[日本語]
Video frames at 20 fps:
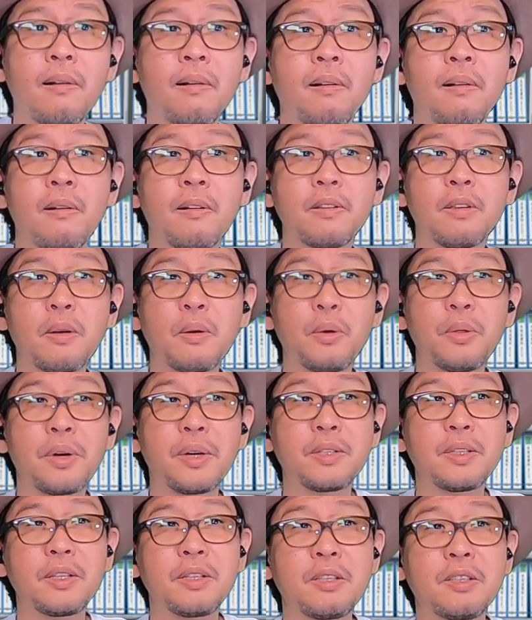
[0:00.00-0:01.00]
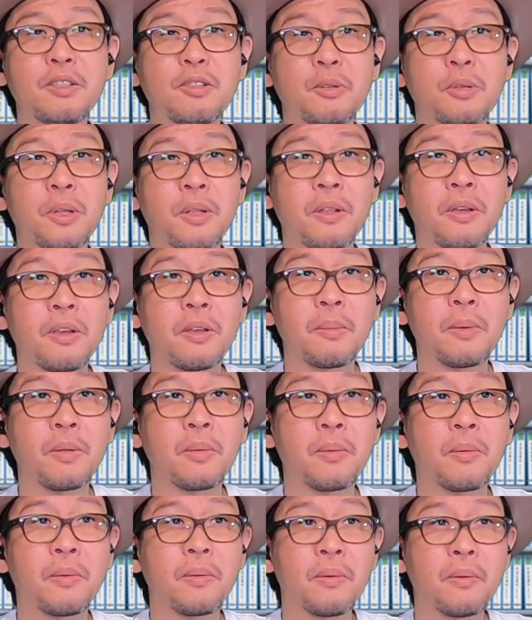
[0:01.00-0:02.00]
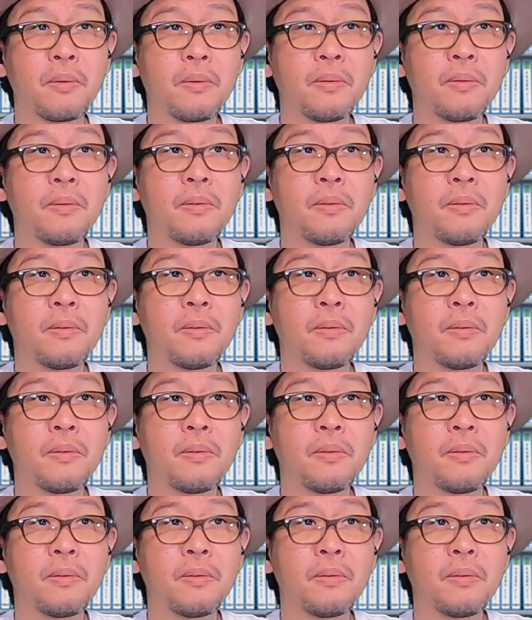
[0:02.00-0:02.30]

ああ、結構なんか出てきそうだね、今の。